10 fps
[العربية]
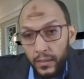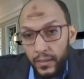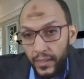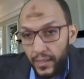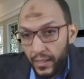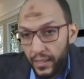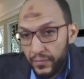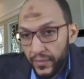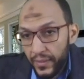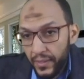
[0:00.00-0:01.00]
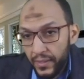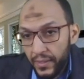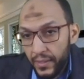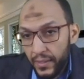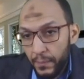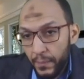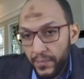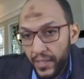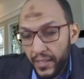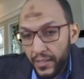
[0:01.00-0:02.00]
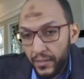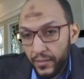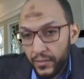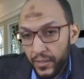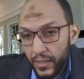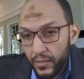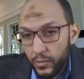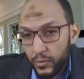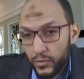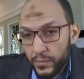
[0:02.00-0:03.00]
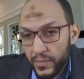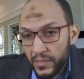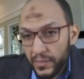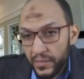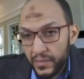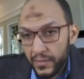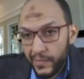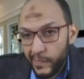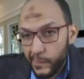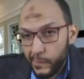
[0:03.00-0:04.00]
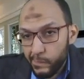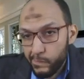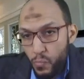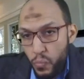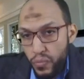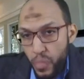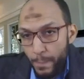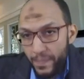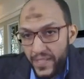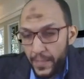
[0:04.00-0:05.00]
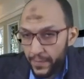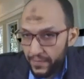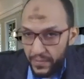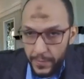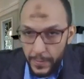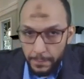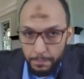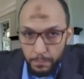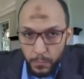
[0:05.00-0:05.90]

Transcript: لكن انا فعليا مبدئيا انا راضي عن الكورس بنسبه 70% آه،,